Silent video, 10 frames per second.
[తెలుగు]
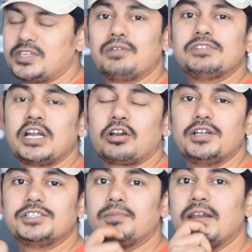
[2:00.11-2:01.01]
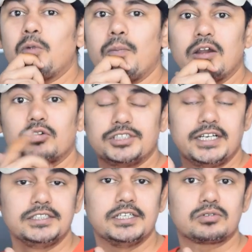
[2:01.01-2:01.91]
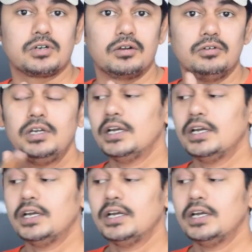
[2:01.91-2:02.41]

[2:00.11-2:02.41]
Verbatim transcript: సర్వీస్ సెంటర్లో ఇచ్చి మళ్ళీ మొబైల్ కూడా చేంజ్ చేసుకున్నాను